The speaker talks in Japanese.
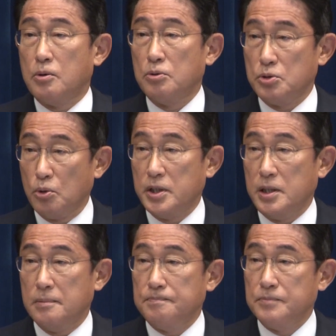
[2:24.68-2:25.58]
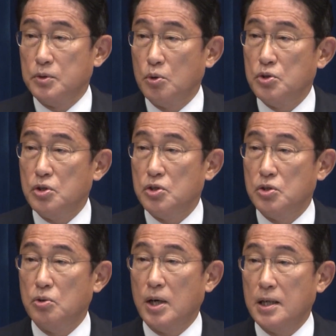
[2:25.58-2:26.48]
国葬儀の実
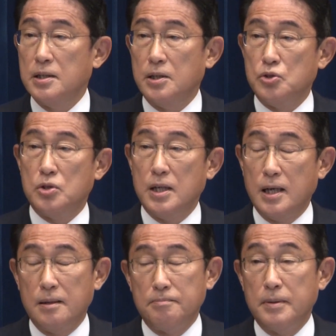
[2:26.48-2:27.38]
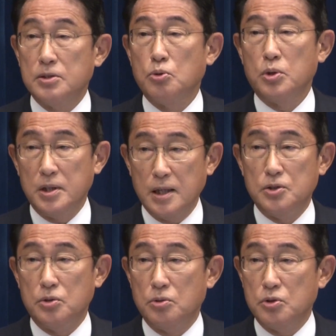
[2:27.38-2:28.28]
施を判断した総理
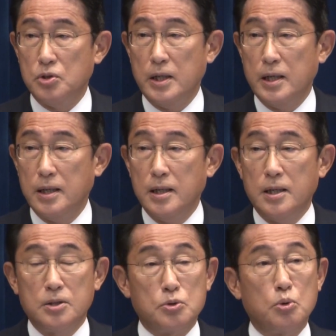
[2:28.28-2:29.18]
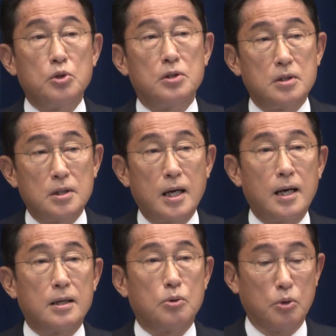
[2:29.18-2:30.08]
大臣としてそういっ
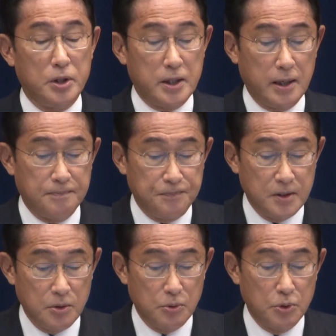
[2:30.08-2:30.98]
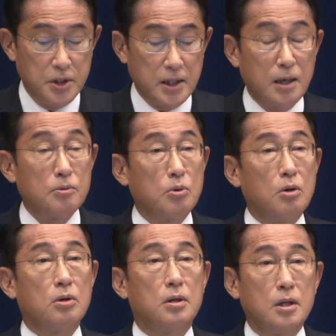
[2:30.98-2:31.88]
たご意見、ご批判
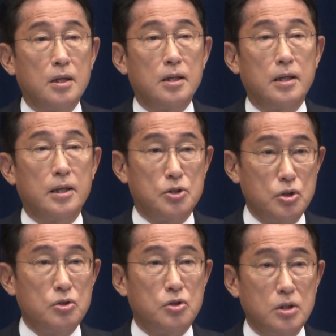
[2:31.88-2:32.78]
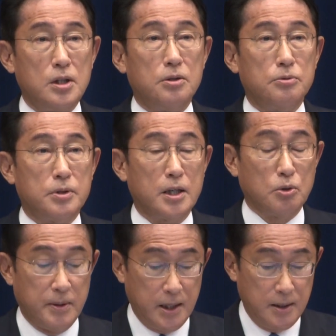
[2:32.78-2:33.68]
を真摯に受
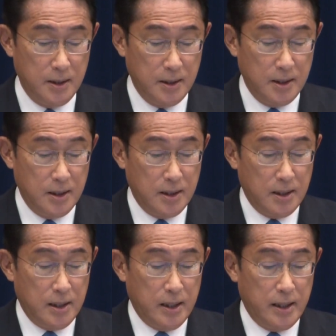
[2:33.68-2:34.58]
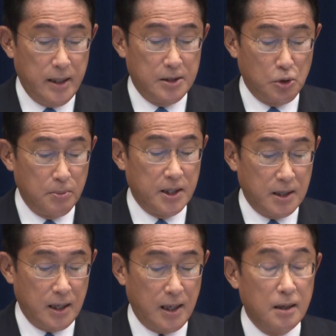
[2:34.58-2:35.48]
け止め、正面
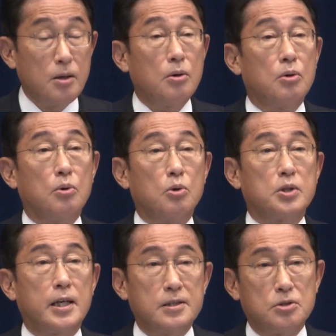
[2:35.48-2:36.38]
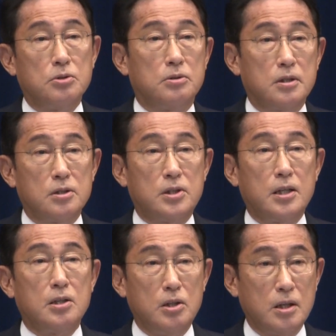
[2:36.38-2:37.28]
からお答えする
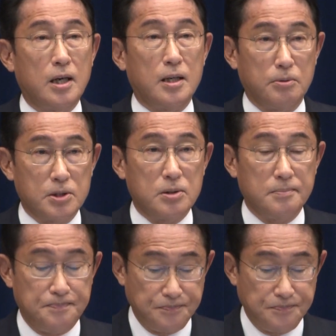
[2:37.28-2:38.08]
責任があります。